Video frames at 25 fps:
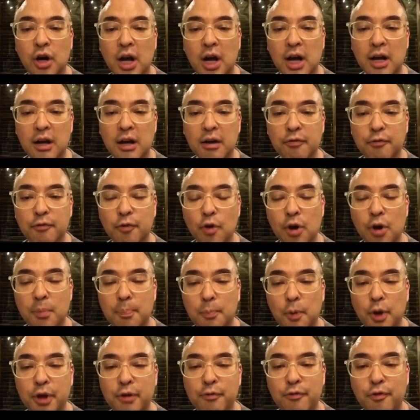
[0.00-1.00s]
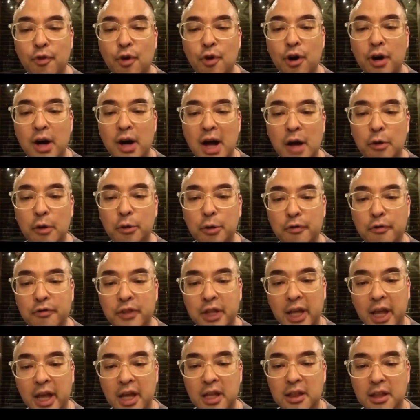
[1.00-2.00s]
4.4 out of the
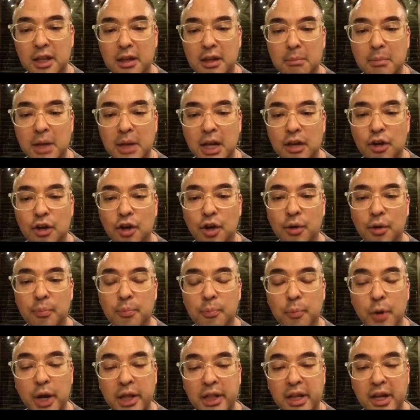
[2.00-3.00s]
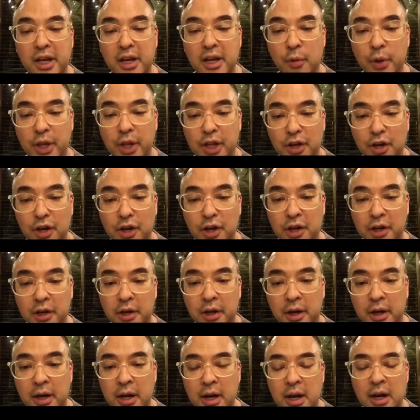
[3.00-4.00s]
18 million pwedeng gawin yon.
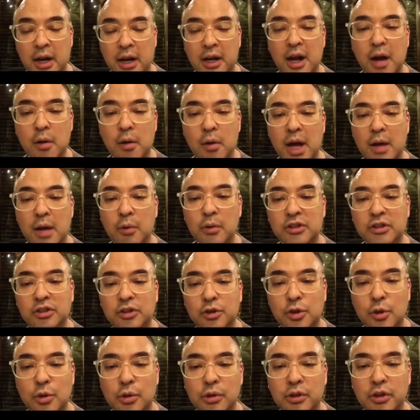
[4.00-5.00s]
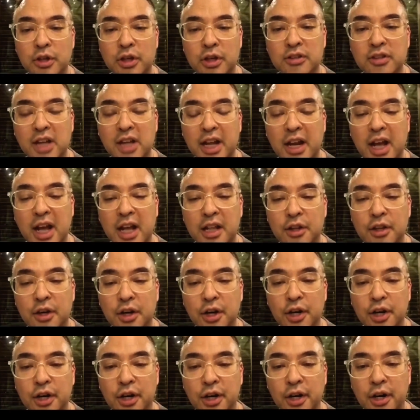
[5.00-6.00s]
Now, I was told there's
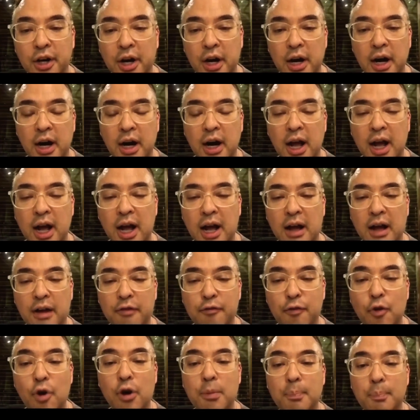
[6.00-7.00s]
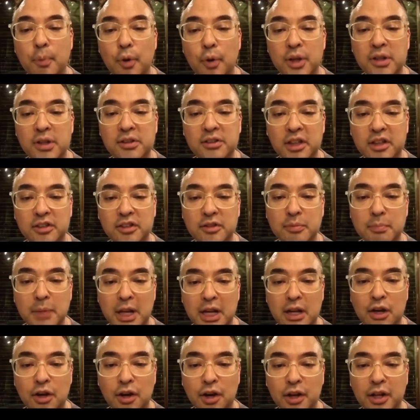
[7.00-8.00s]
another uh, 4.6
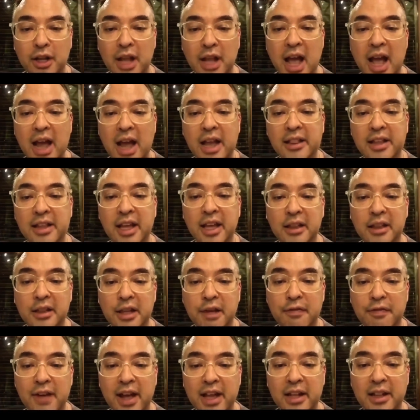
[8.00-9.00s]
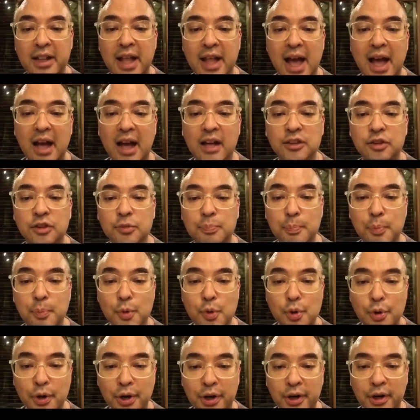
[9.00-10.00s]
million na identified na as
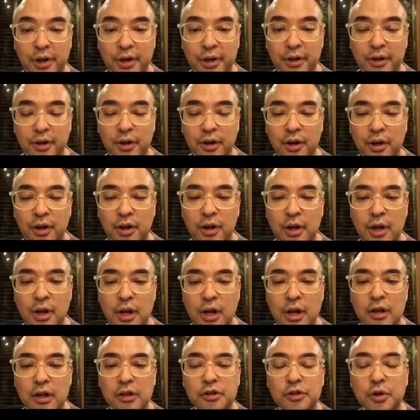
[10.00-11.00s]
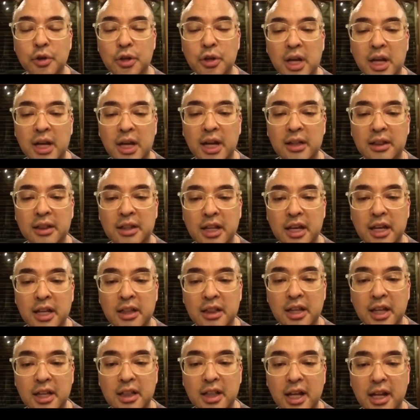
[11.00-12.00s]
poor. No? So, yan ang
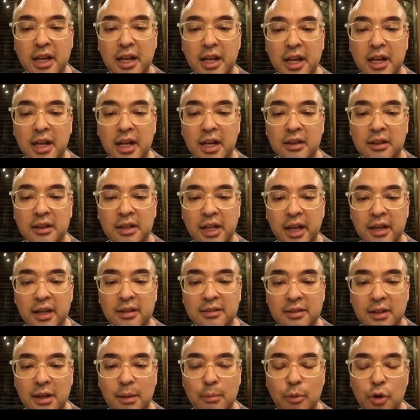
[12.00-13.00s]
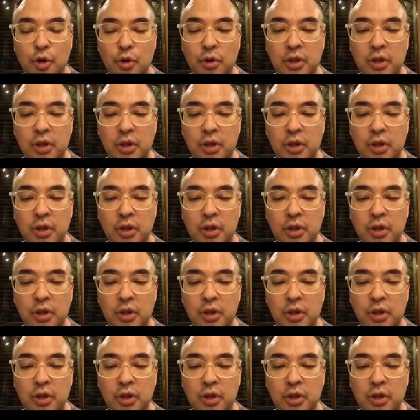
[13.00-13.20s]
tinitignan na ng DSWD